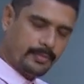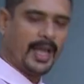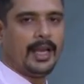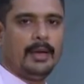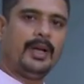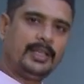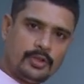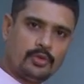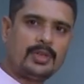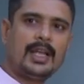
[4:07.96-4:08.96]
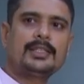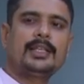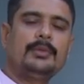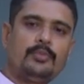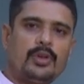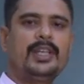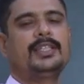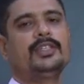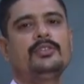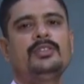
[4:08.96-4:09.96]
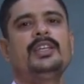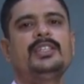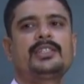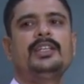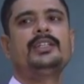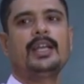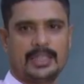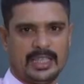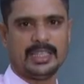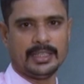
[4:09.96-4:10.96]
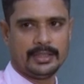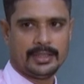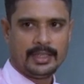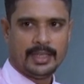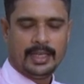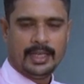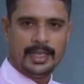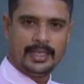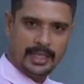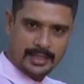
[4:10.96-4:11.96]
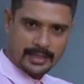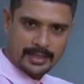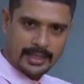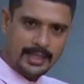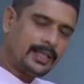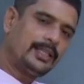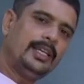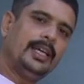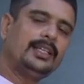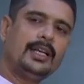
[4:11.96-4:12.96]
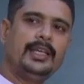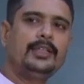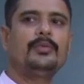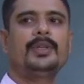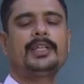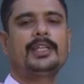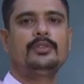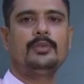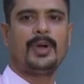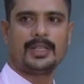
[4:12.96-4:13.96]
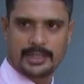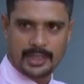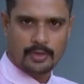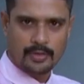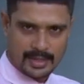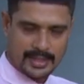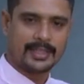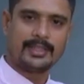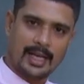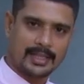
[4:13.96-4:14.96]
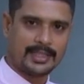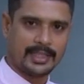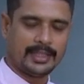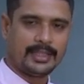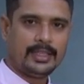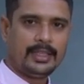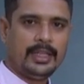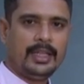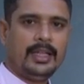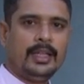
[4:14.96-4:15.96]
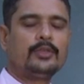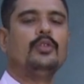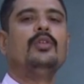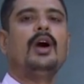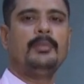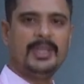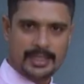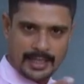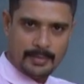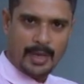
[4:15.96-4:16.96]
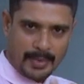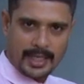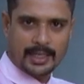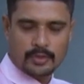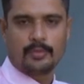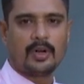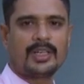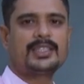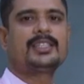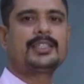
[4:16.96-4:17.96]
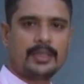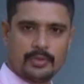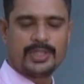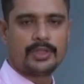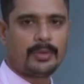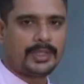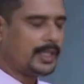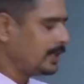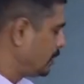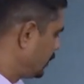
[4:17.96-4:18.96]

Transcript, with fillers: বেলা বা নিচু ক্লাস থেকে পড়ে এসেছো যে হিস্ট্রিটা কি এই হিস্ট্রিটা কি এটা নিয়েই তোমাদের কিন্তু ফার্স্ট ইন্ট্রোডাকশানটা আছে তো আমি সেই ব্যাপারে একটু বলার চেষ্টা করছি তোমাদের